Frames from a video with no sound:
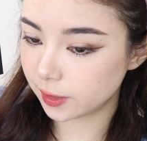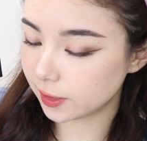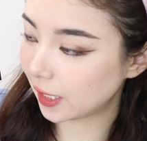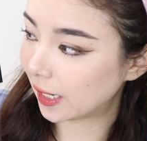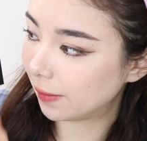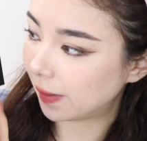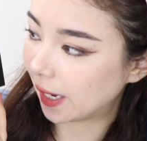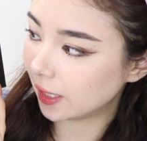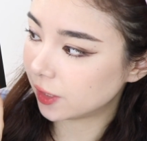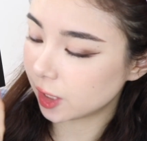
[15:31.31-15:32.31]
接下来
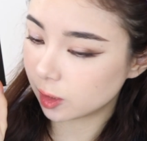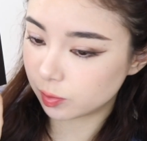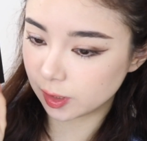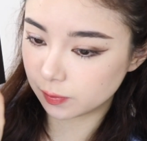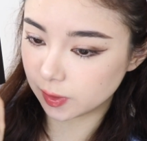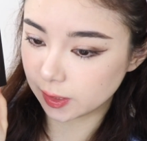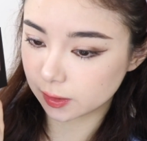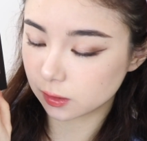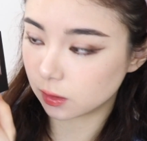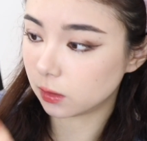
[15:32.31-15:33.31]
盘里这个布灵布灵
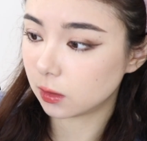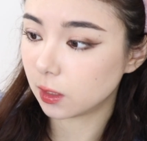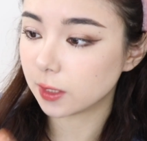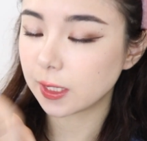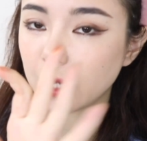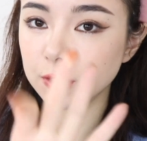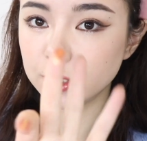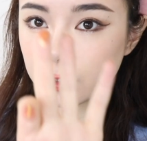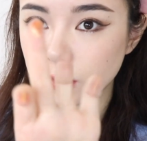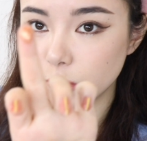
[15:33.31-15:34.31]
色。 它是
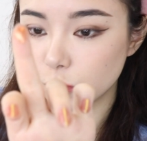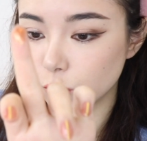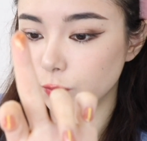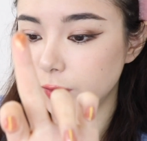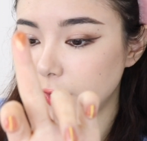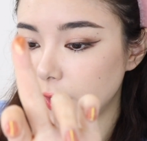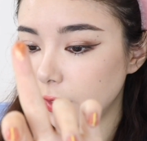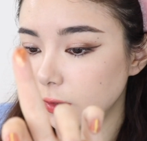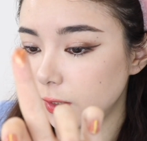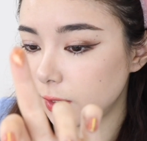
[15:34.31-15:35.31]
一个这种
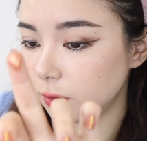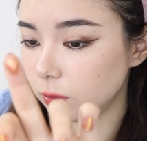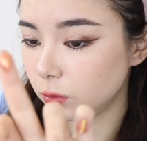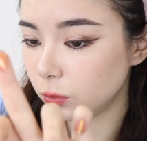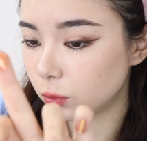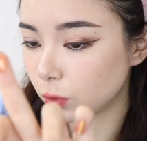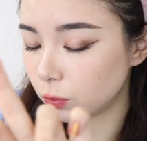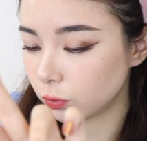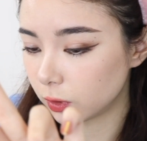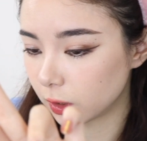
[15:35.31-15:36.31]
偏金
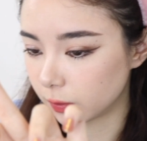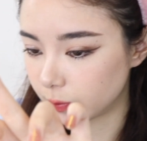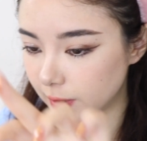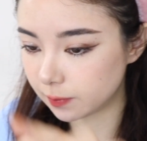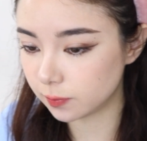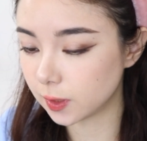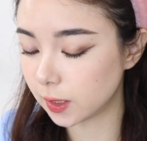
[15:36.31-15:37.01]
棕的布灵布